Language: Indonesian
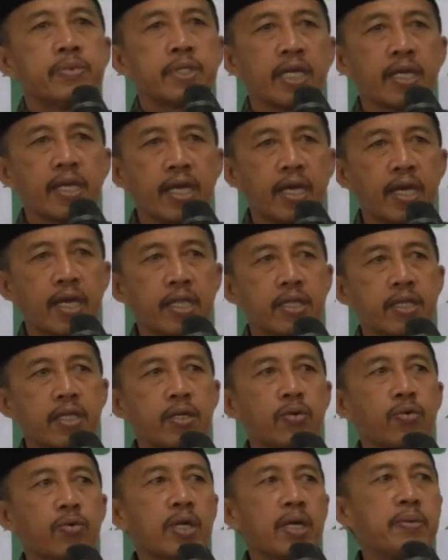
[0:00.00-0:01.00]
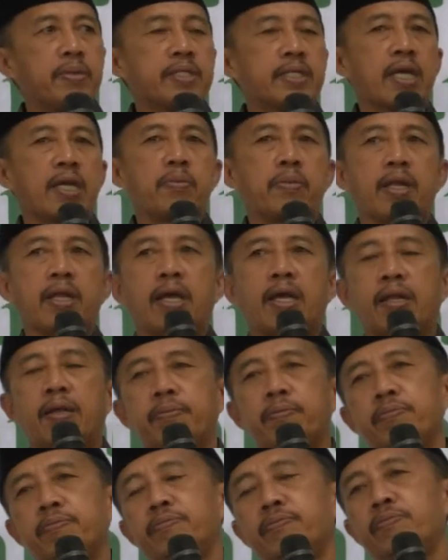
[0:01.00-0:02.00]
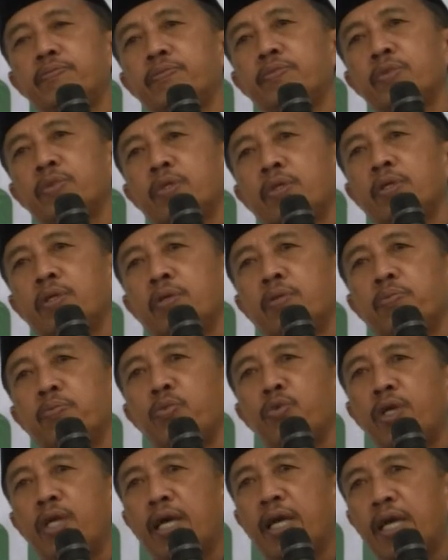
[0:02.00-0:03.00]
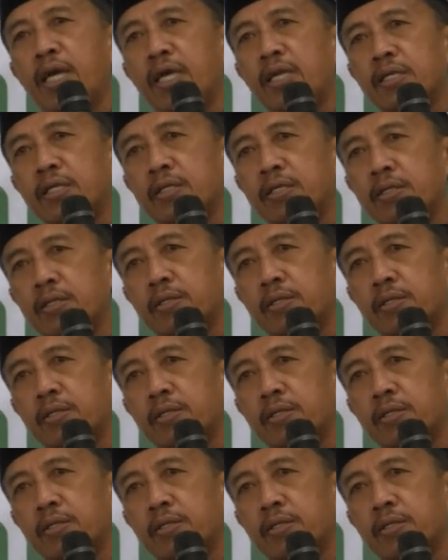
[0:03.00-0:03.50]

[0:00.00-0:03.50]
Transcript: Sehingga kami sangat berharap mudahan